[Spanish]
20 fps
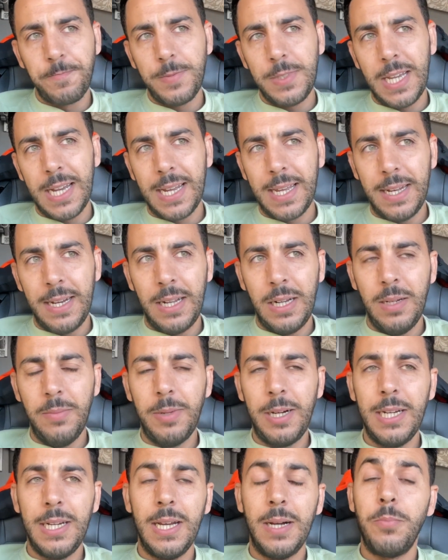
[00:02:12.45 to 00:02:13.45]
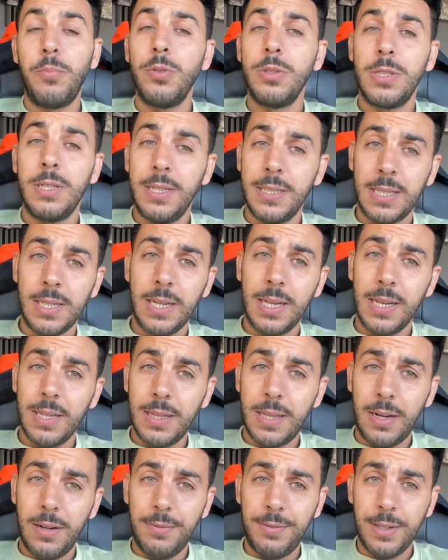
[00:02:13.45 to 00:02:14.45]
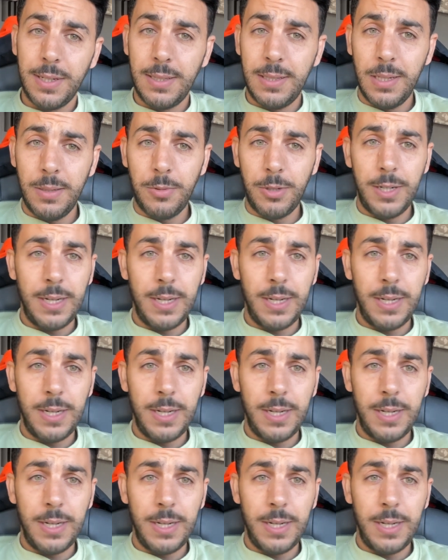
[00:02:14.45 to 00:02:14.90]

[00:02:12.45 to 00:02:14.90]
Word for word: ya que en Alemania pues les encanta el efectivo,